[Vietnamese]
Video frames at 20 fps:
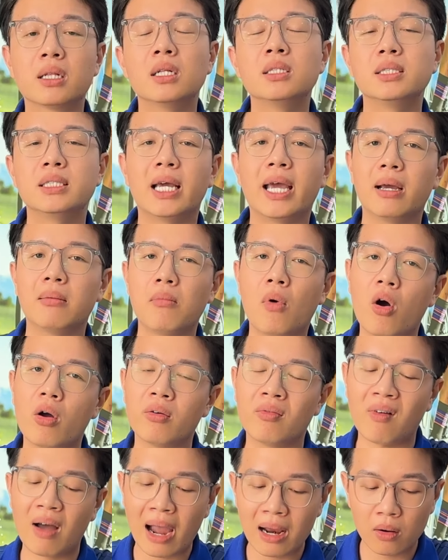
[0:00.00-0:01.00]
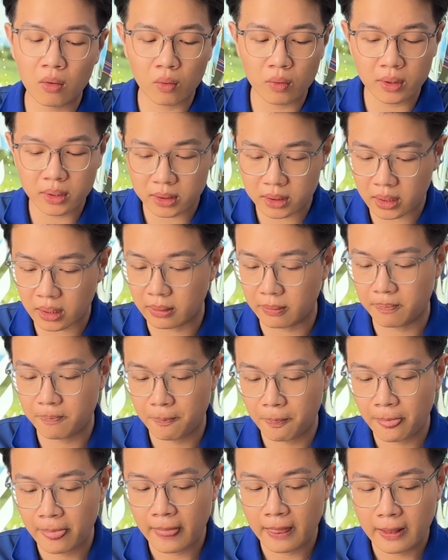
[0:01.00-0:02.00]
tình trạng mỏi vai luôn quý anh chị
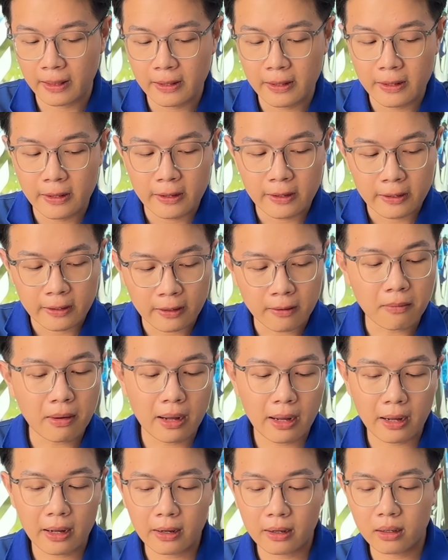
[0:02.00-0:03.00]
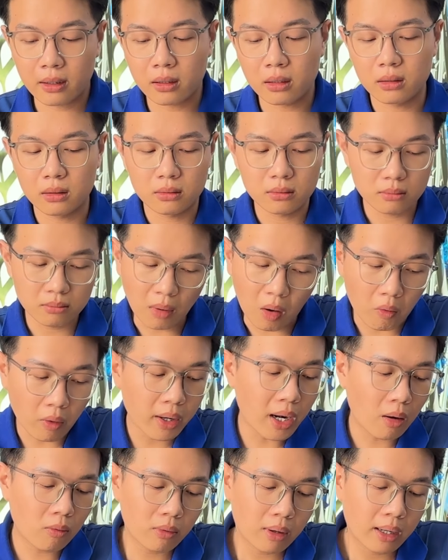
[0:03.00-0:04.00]
nhưng mà mẫu
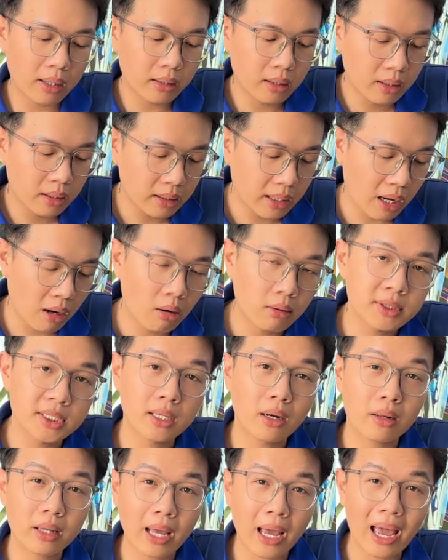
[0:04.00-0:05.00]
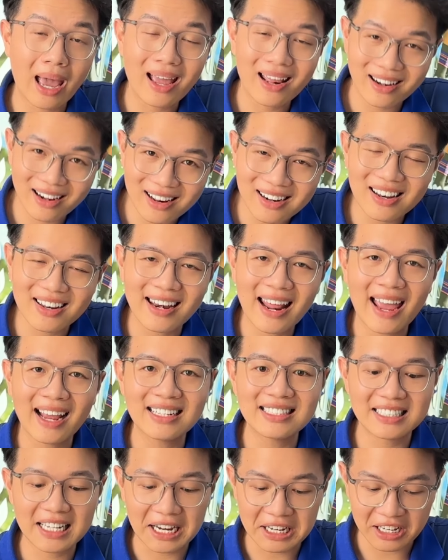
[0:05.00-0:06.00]
ghi đông này thì theo anh chị đánh giá rất là
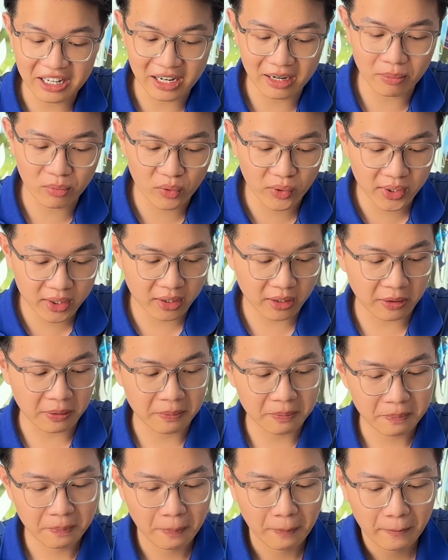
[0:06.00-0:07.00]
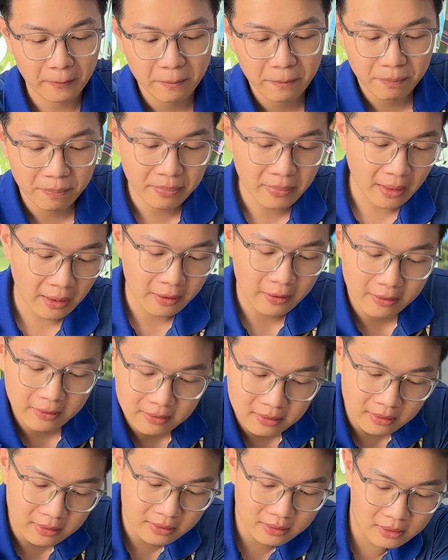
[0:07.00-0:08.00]
đáng trải nghiệm quý anh chị
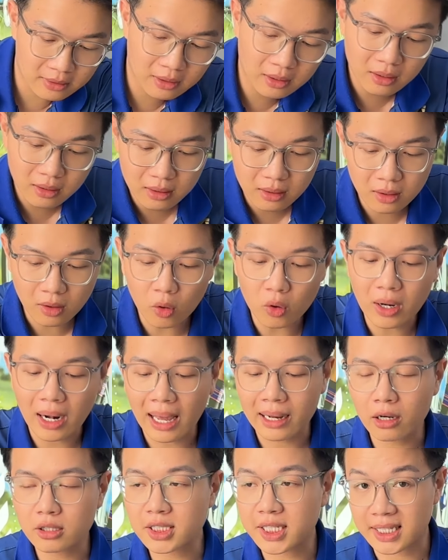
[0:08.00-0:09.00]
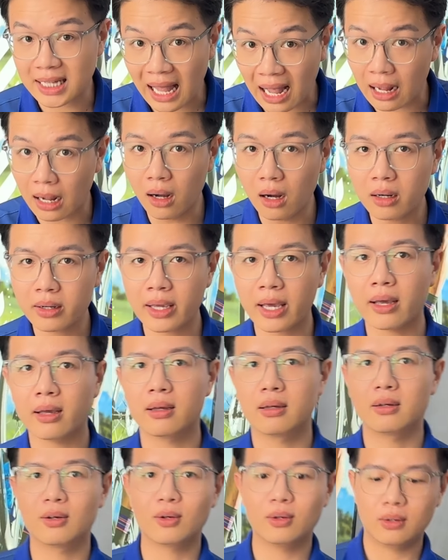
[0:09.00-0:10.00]
đó, ngồi lái nó sẽ thẳng hơn nha
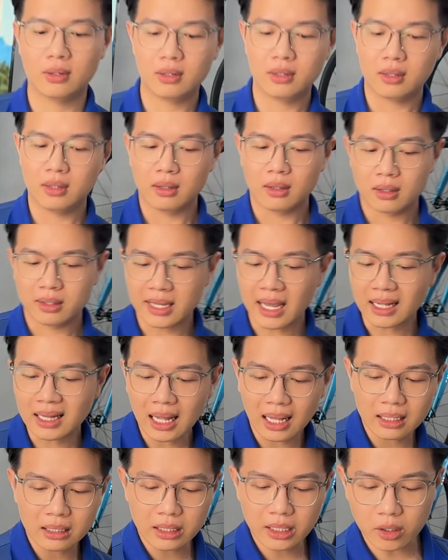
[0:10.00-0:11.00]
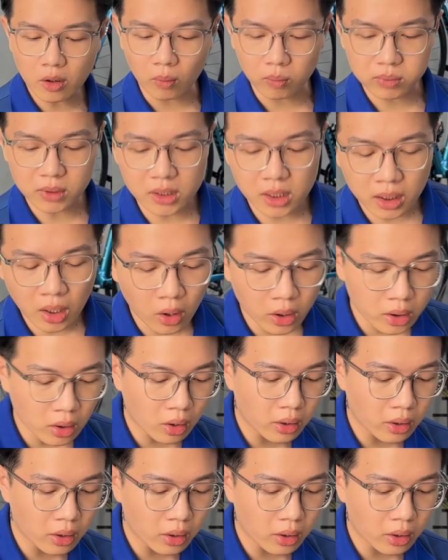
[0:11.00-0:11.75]
giá thành thì cũng tương đối